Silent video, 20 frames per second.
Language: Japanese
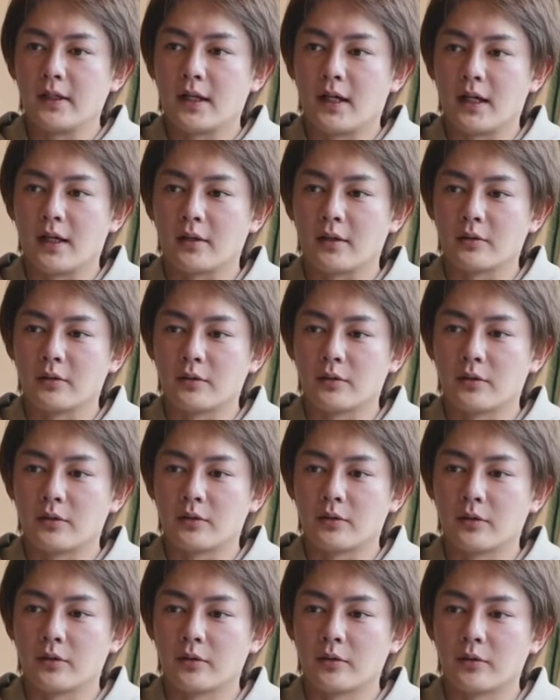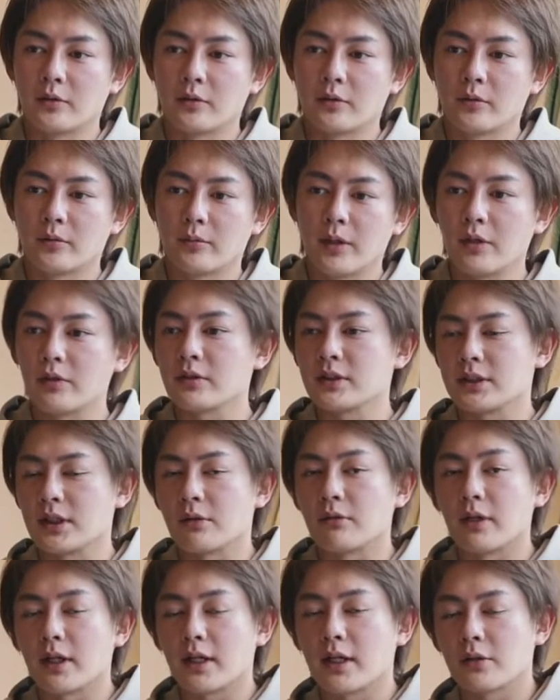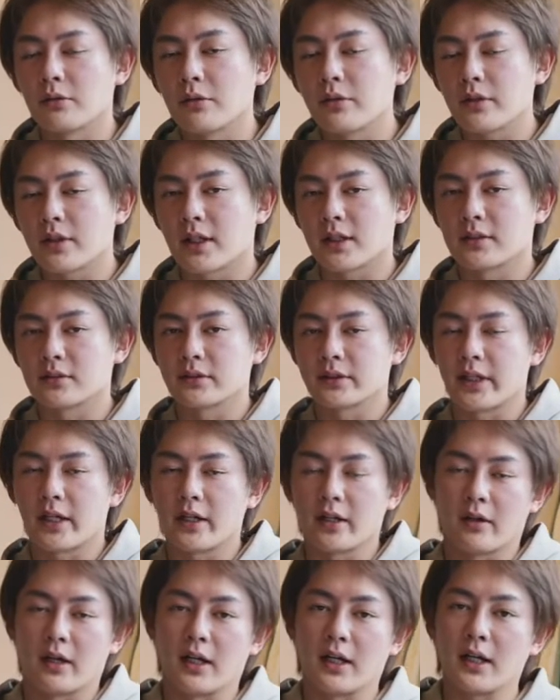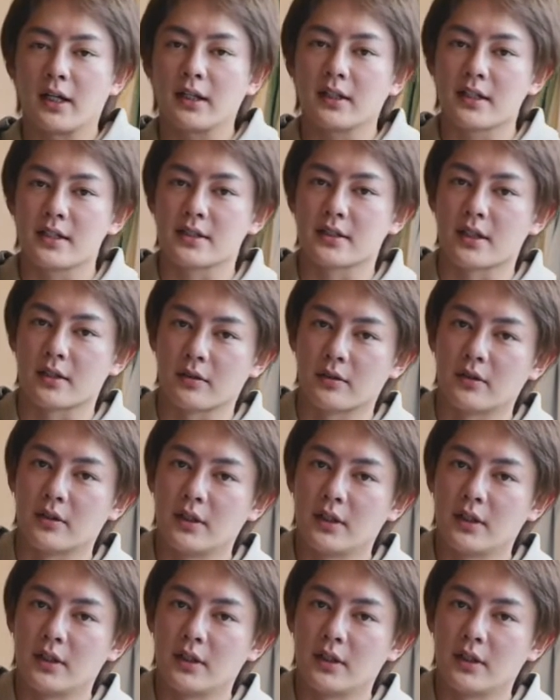あのー、まあ、奥野さん、これからどういう活動されるか分かんないんですけど、